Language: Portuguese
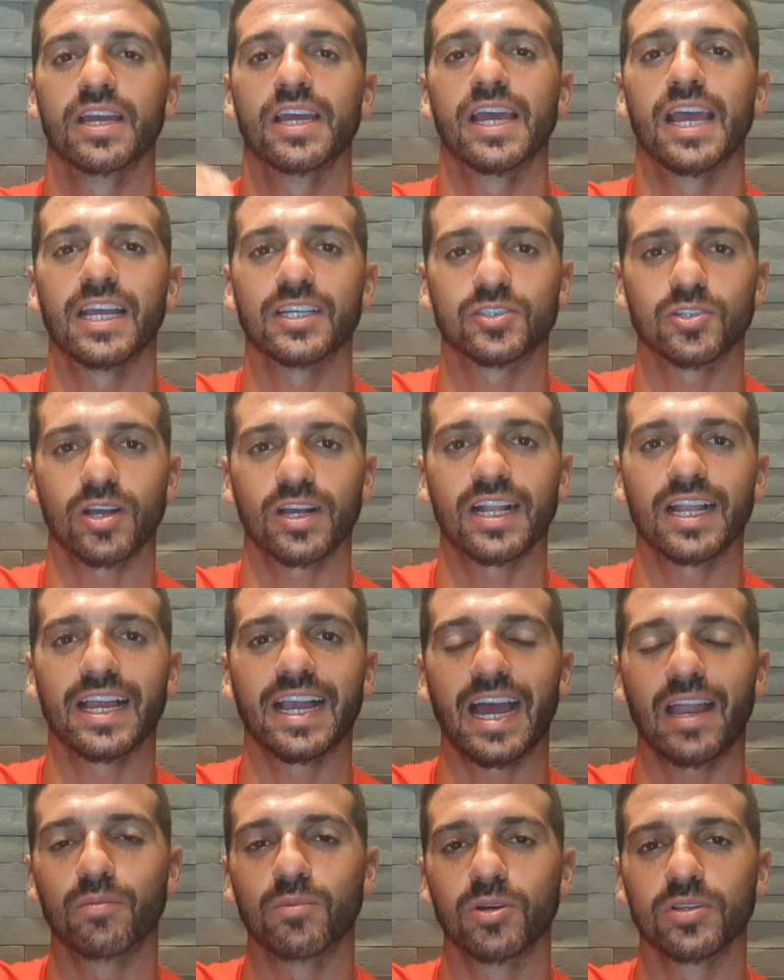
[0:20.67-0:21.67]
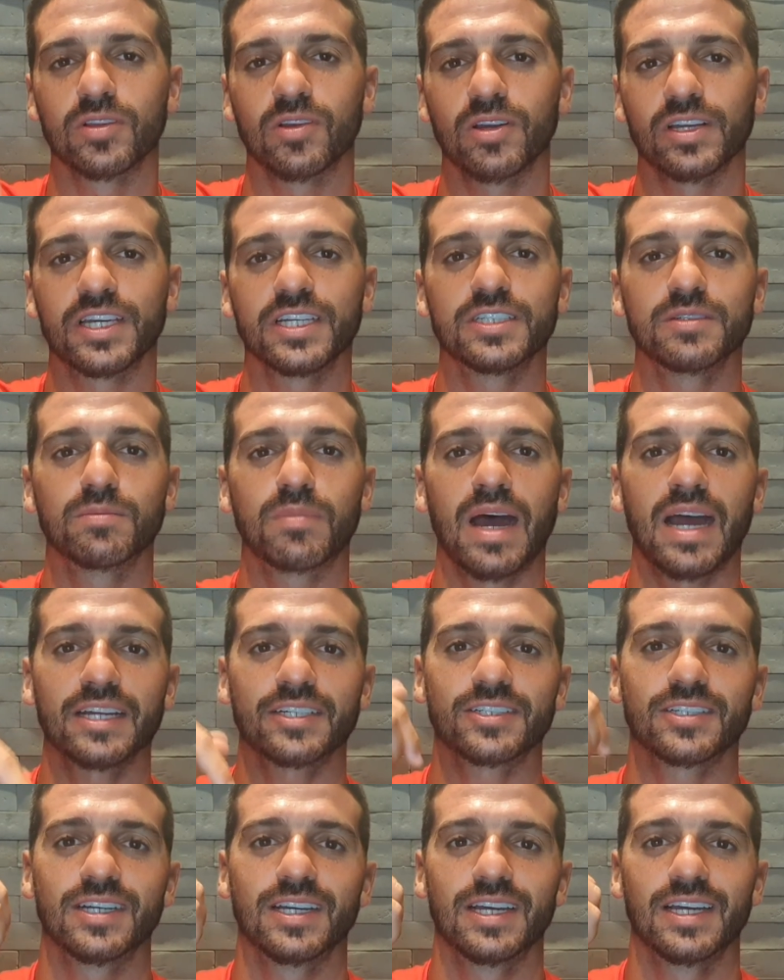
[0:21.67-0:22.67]
É só clicar no botão aqui de
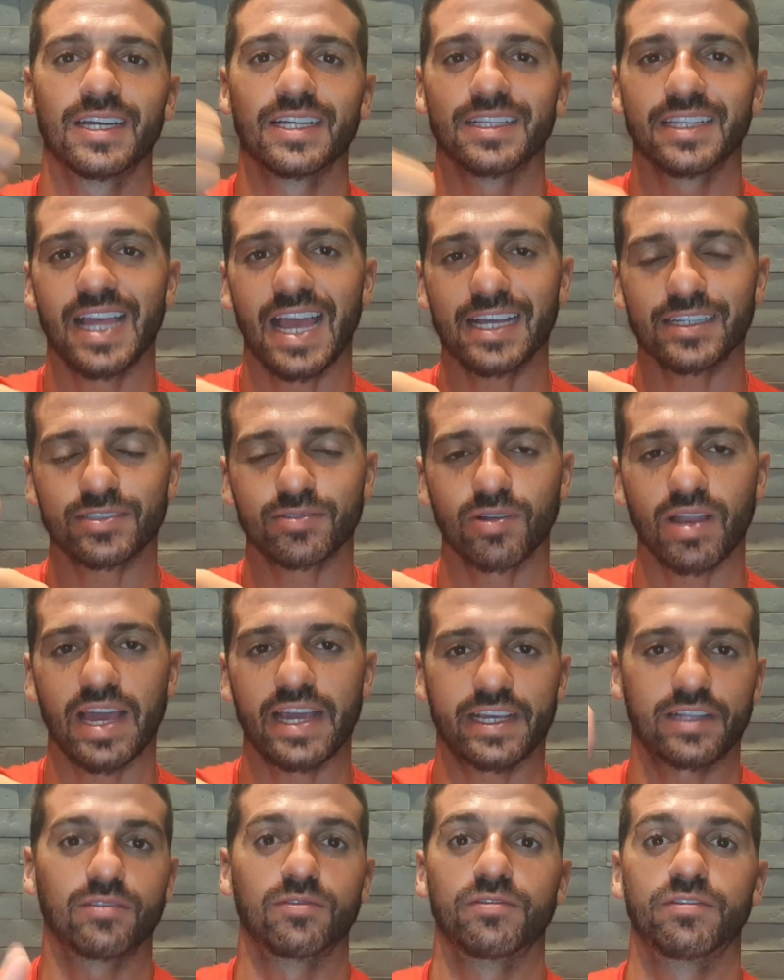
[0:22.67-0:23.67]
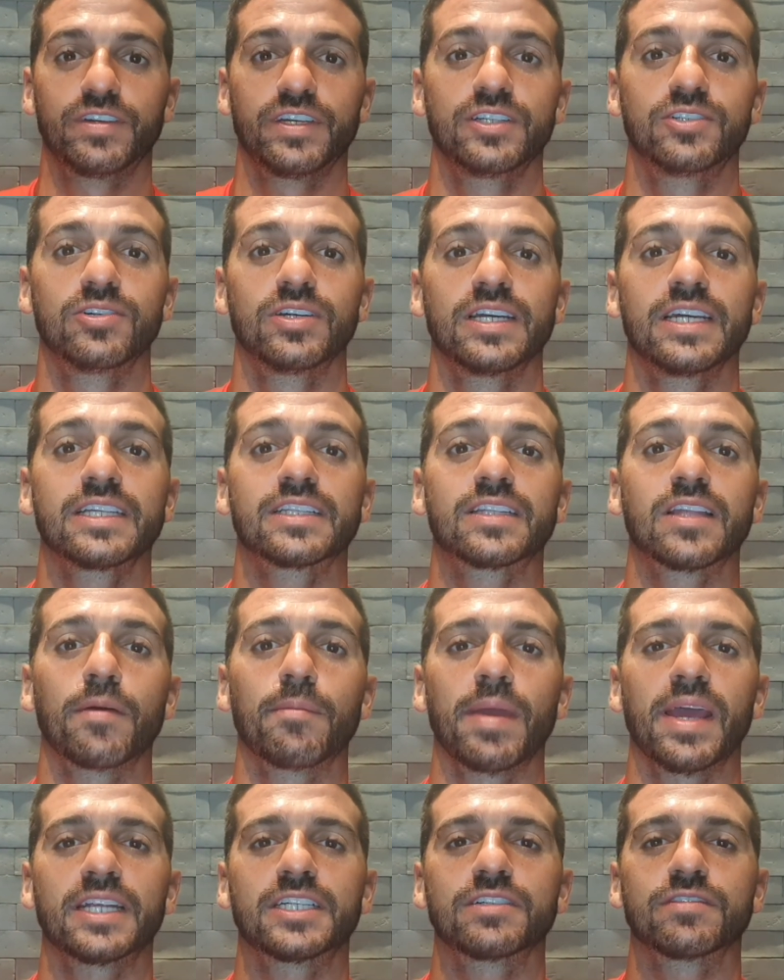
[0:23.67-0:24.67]
baixo, desce o like no vídeo e
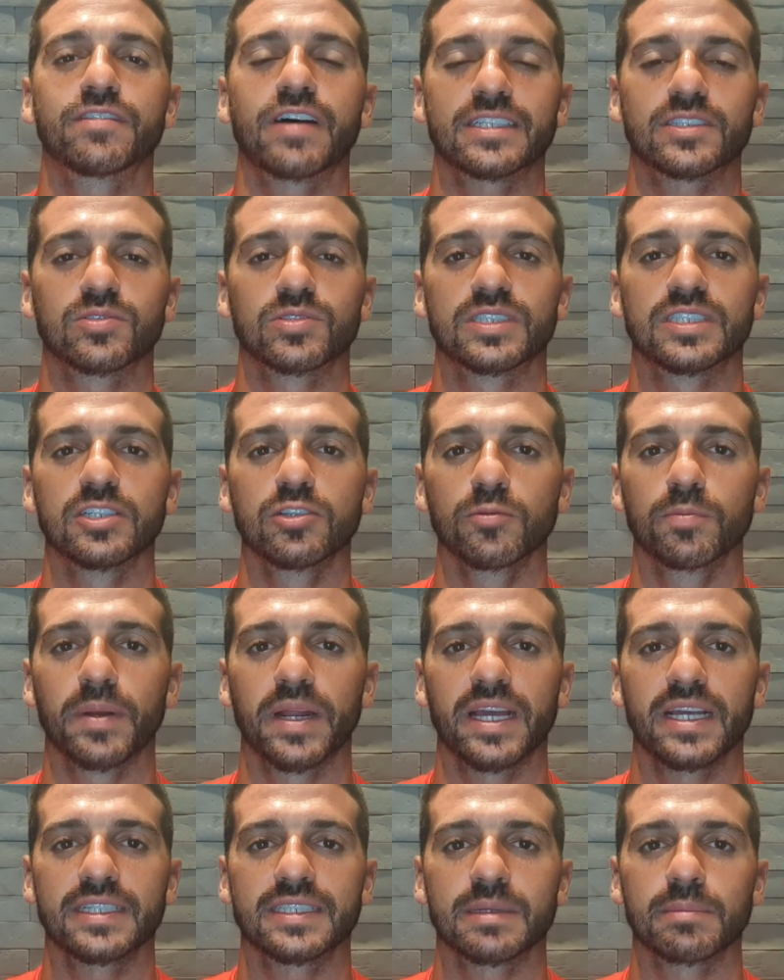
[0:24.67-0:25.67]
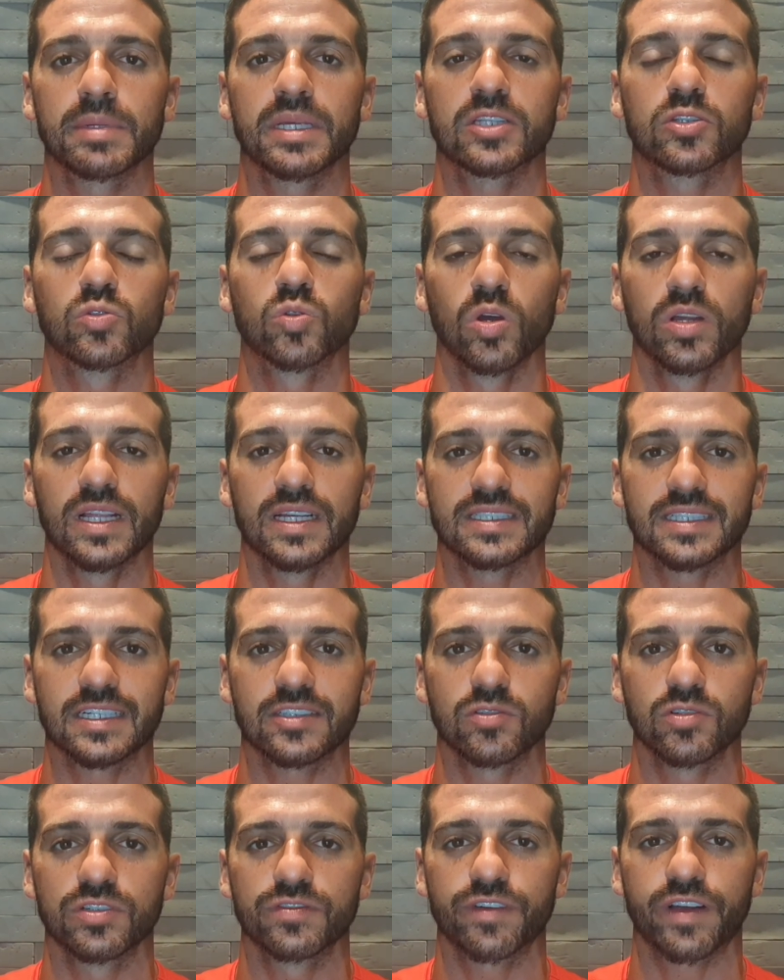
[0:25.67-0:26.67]
também ativasse o sino para receber todas as
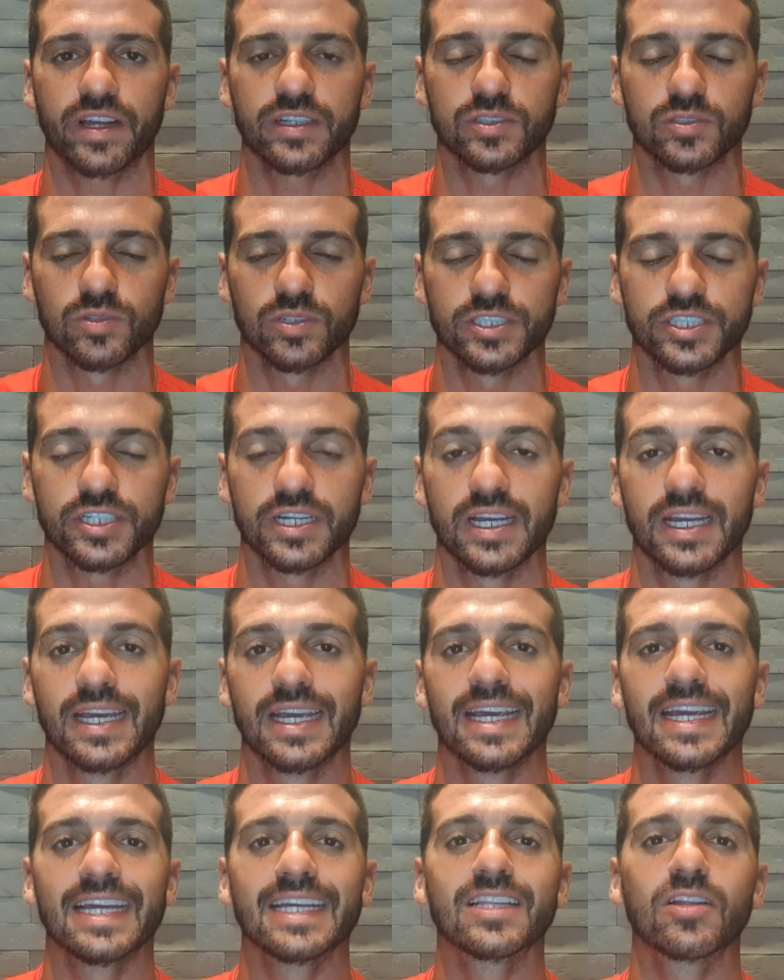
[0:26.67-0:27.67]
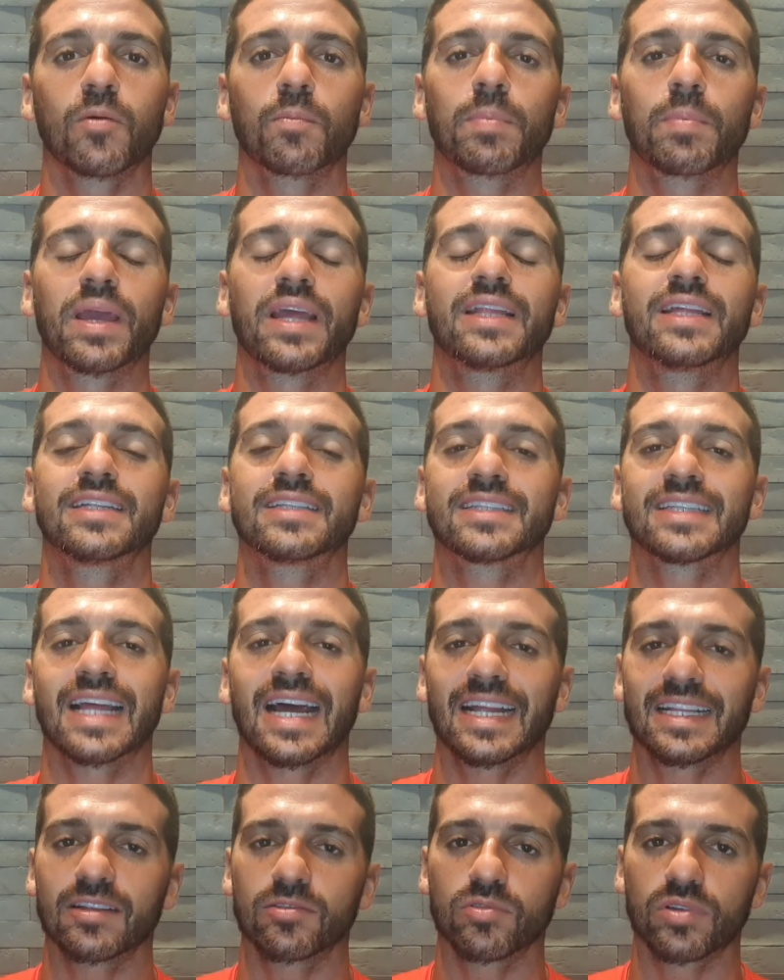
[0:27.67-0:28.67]
notificações e não perder
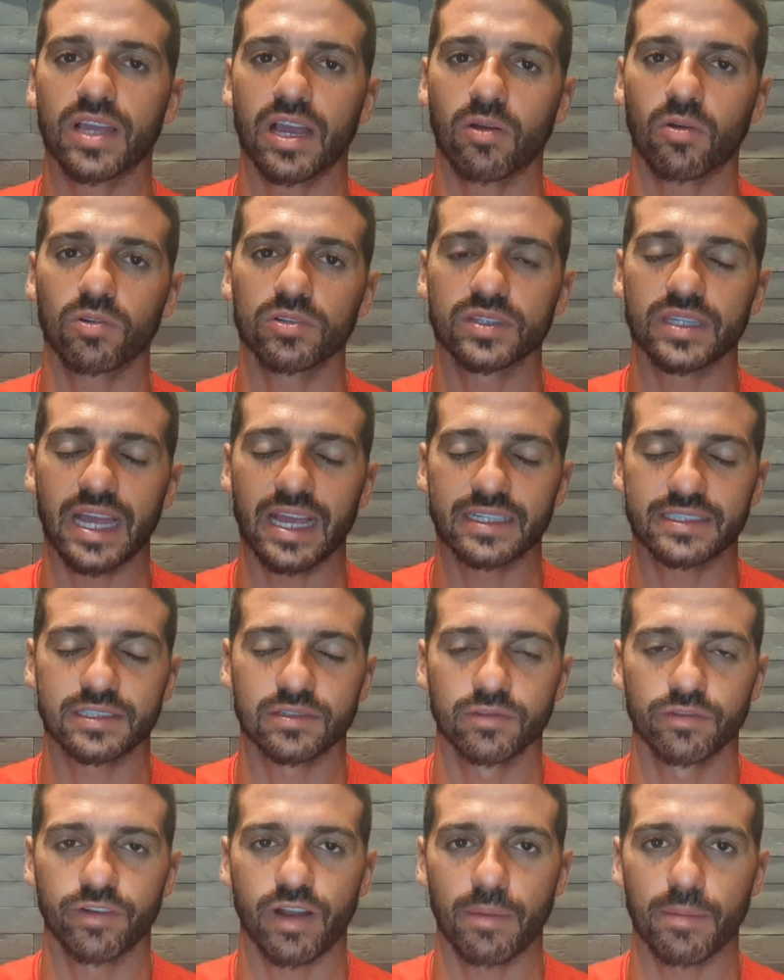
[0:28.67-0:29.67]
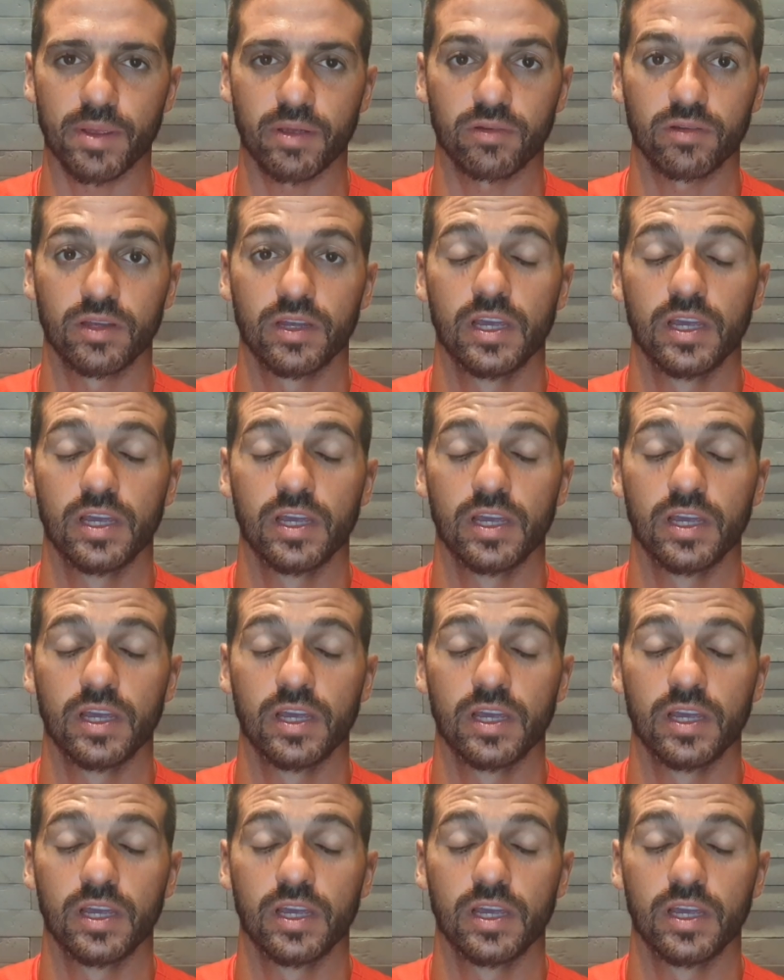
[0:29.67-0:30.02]
nada do que acontece no Flamengo.